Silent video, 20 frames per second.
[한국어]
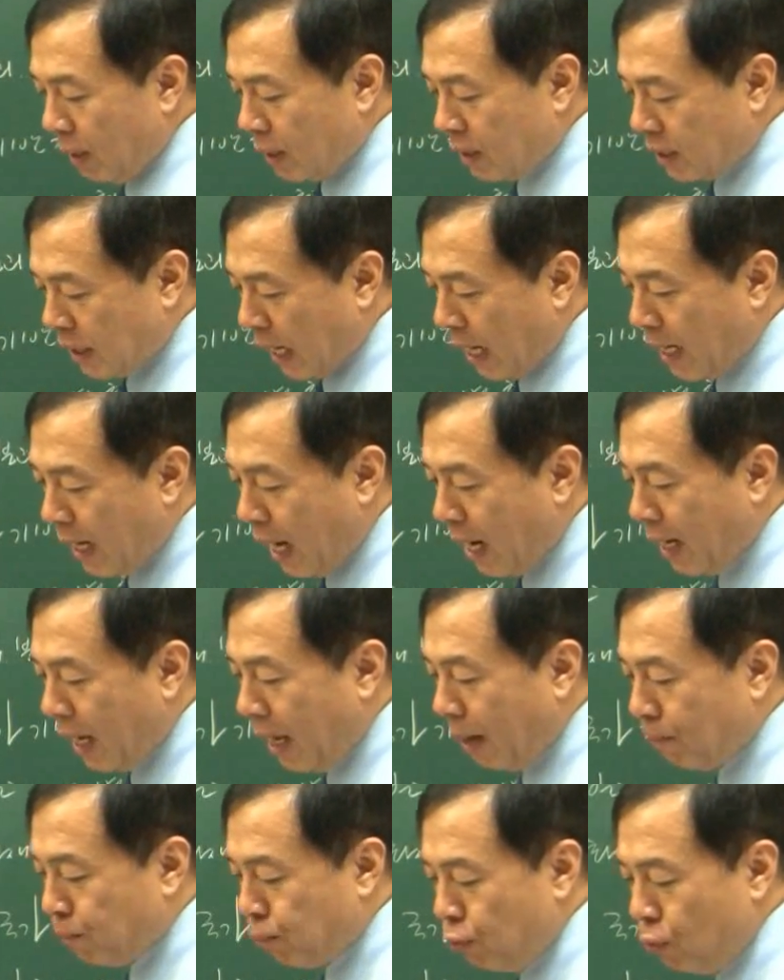
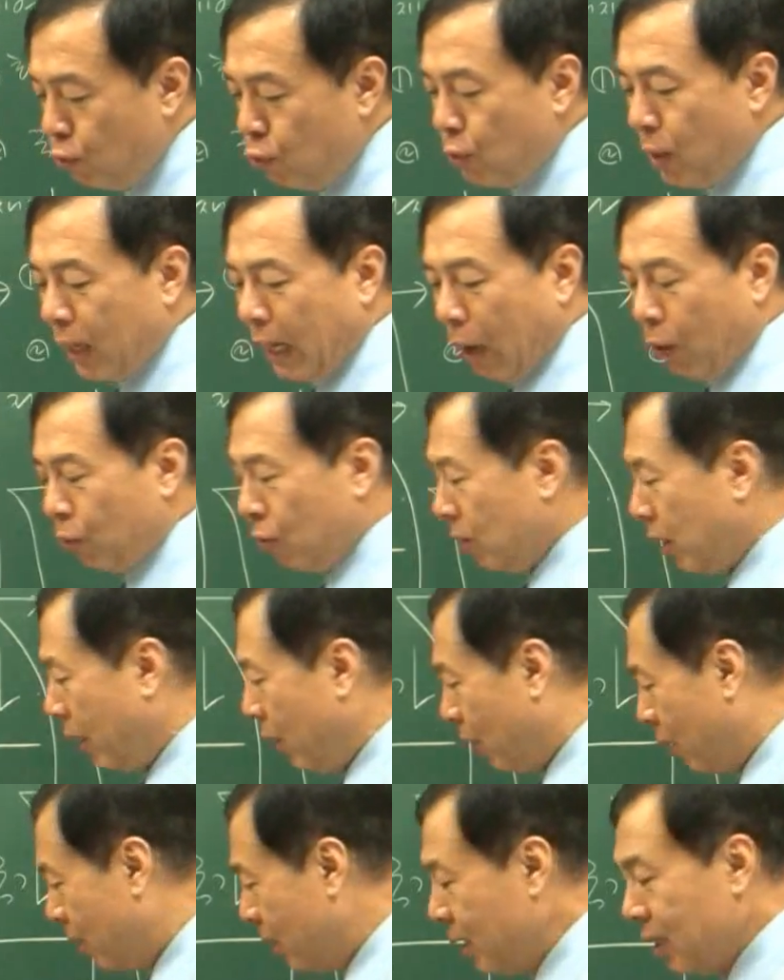재난의 분류가
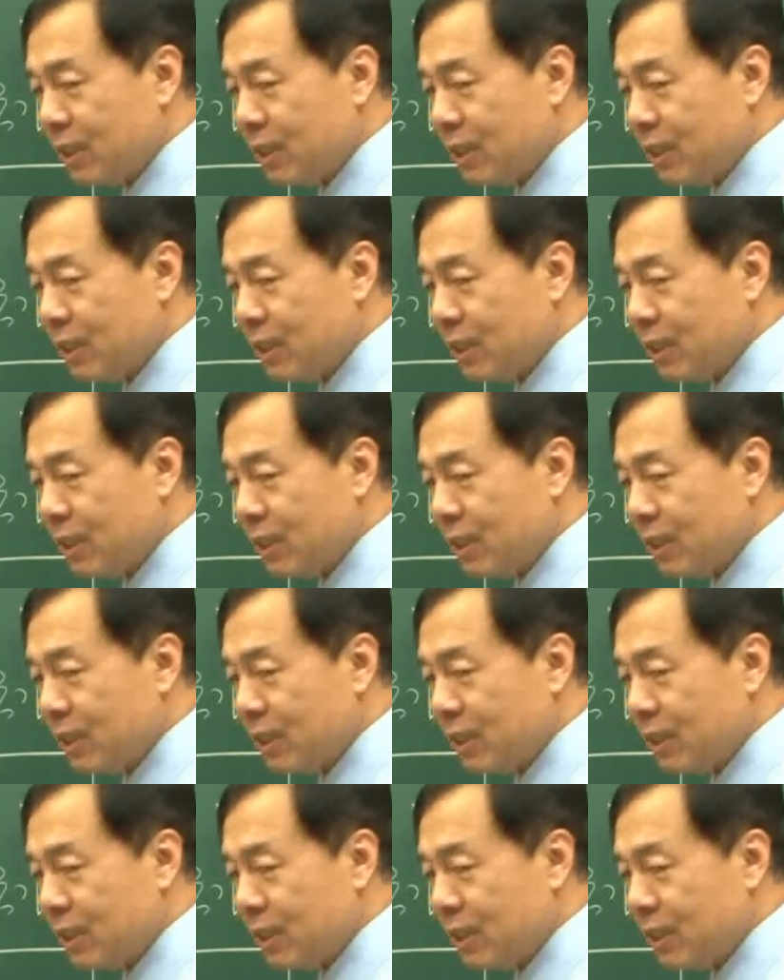나오는데요.